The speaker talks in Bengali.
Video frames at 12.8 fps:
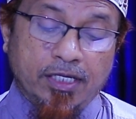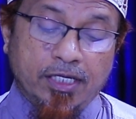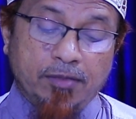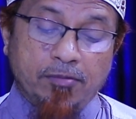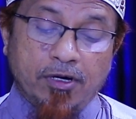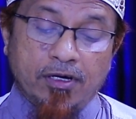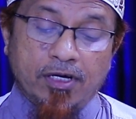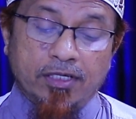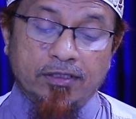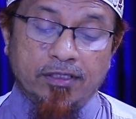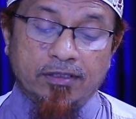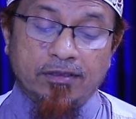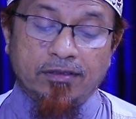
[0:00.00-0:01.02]
এই
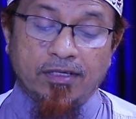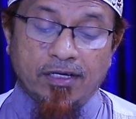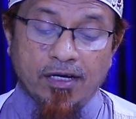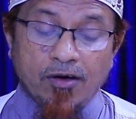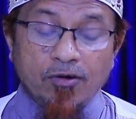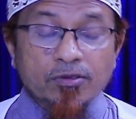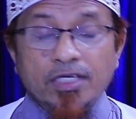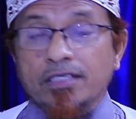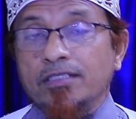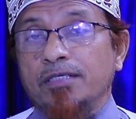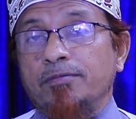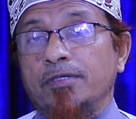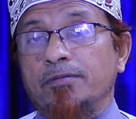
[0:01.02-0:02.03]
মক্কাতে তারাও
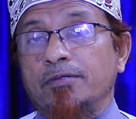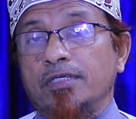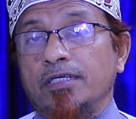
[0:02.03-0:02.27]
থাকতে পারবে